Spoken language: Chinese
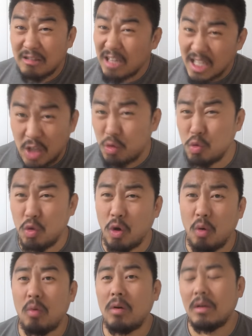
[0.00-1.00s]
始也得拘
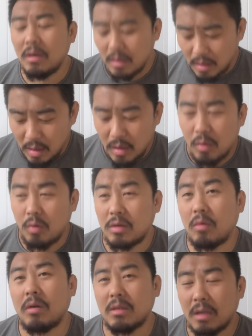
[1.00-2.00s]
留。我
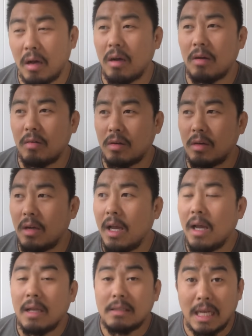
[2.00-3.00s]
说我操。我说，
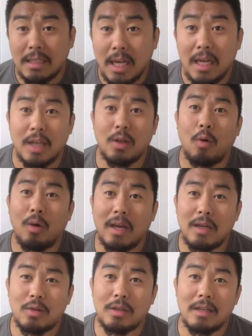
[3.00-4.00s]
在这里头，我也
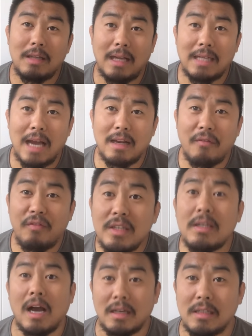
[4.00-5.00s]
跟大家呢分
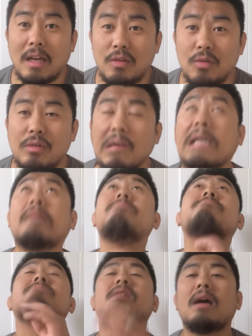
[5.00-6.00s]
享一下，就是
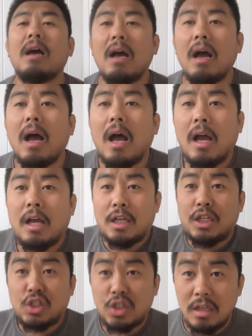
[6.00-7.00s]

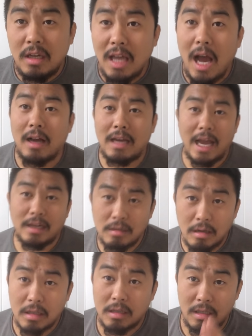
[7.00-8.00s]
尽量开
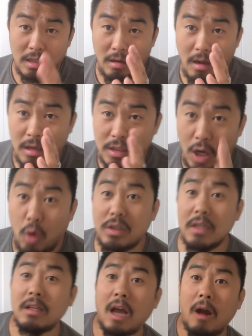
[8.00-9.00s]
车，哥几个小
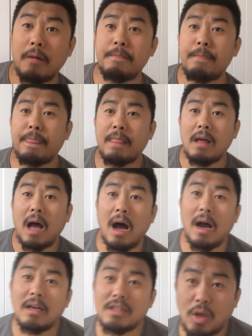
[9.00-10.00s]
心点儿，
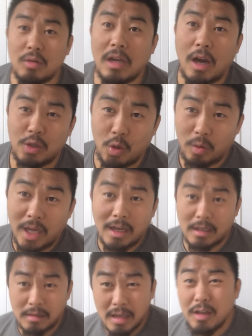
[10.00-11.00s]
啊，小心点儿。有那
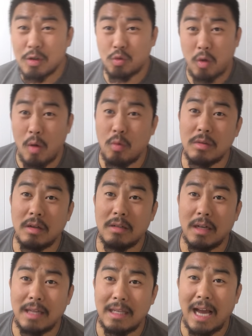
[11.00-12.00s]
个真的是闯红灯
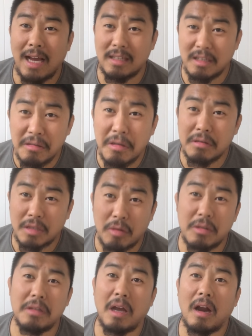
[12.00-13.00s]
的，大家一定小
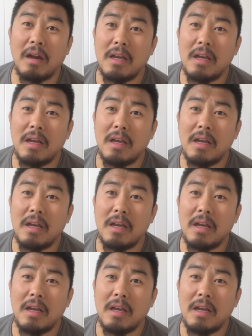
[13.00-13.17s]
心点儿，